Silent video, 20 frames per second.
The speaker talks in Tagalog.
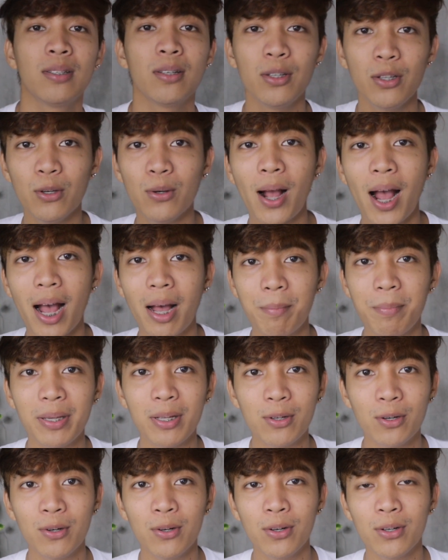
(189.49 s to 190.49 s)
So, yung
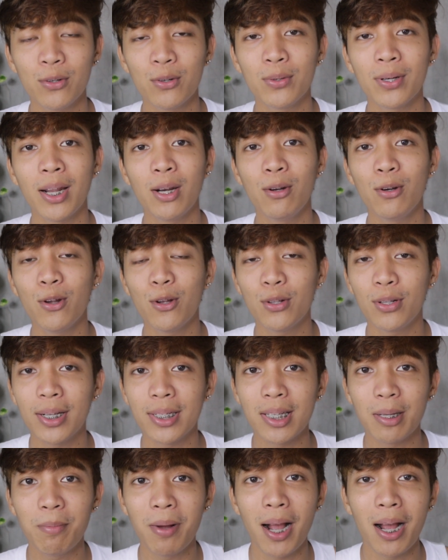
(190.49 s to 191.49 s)
hobby ko, kung nanonood ka
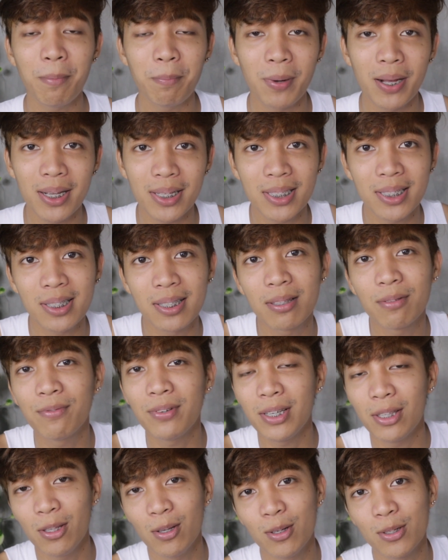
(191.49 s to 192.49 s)
sa mga past
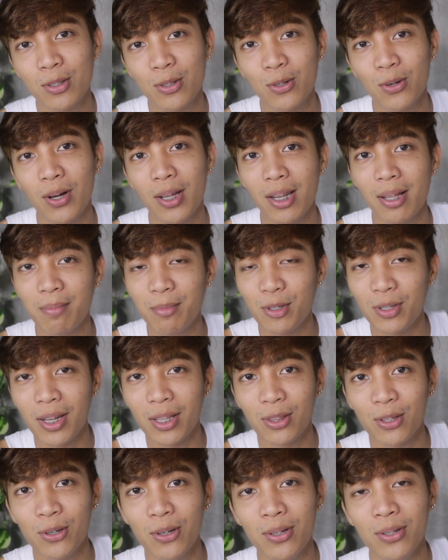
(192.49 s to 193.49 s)
videos ko, alam nyo
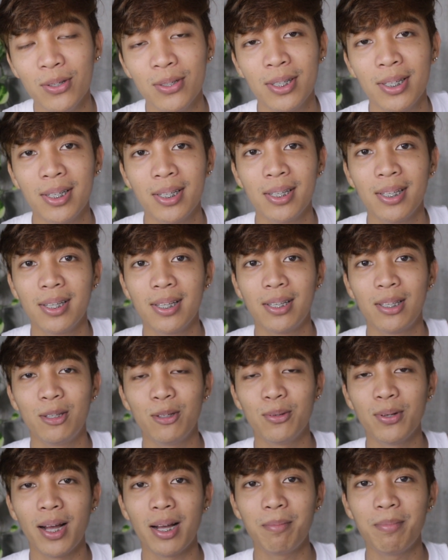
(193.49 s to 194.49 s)
na to.
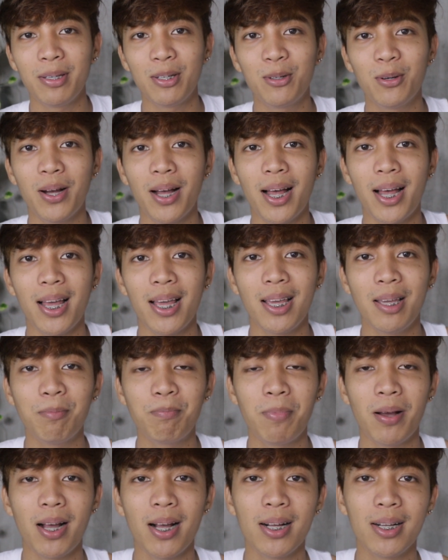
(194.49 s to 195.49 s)
Yung hobby ko ay
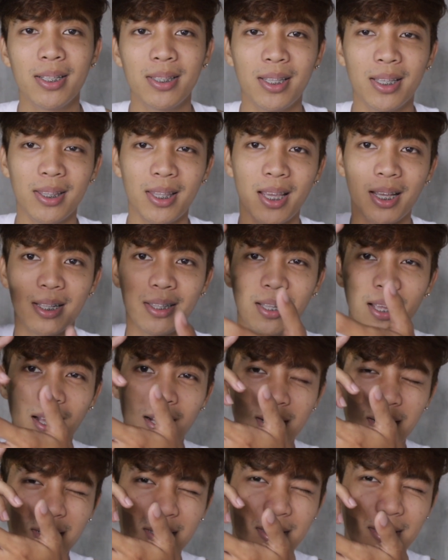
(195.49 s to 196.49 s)
pag-take
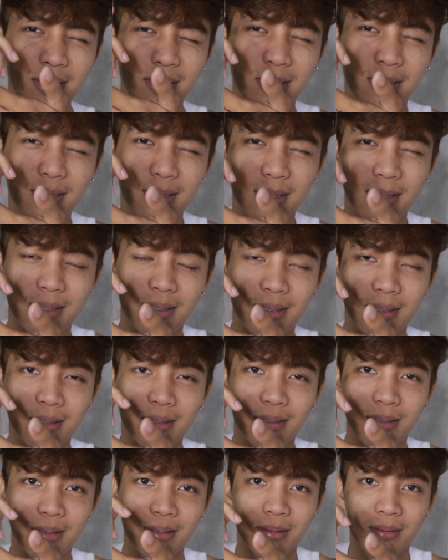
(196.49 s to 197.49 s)
ng
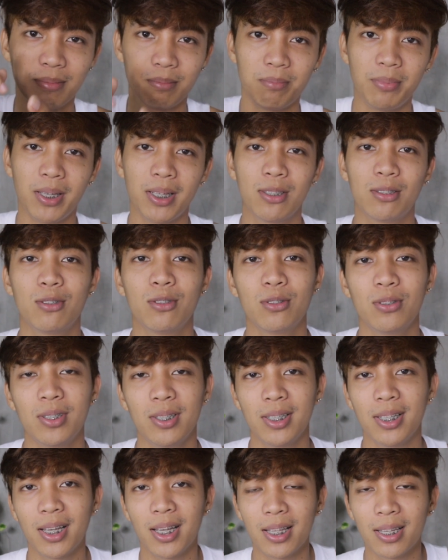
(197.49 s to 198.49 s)
picture.
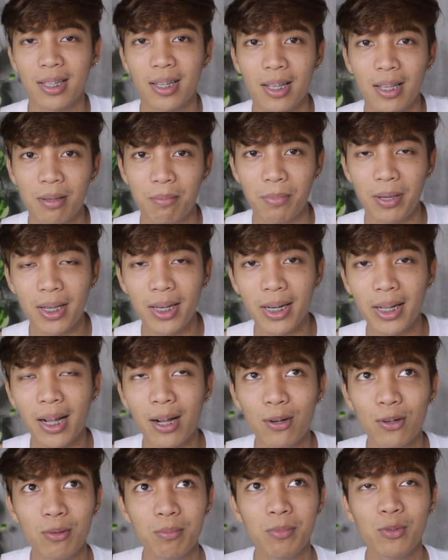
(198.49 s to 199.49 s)
Yan. Mahilig
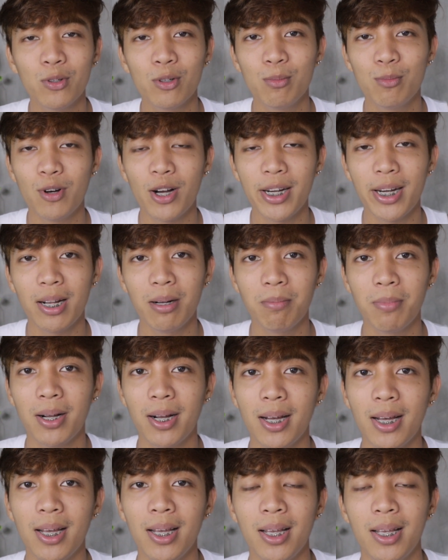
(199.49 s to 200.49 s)
akong kumuha ng
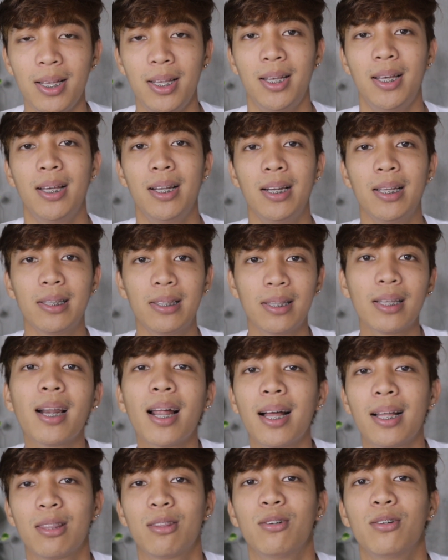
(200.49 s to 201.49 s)
mga
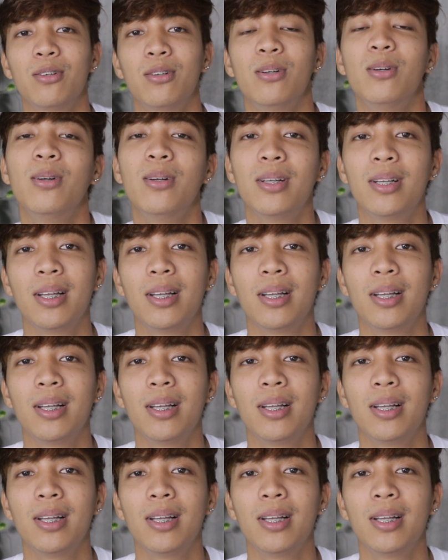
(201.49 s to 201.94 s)
litrato.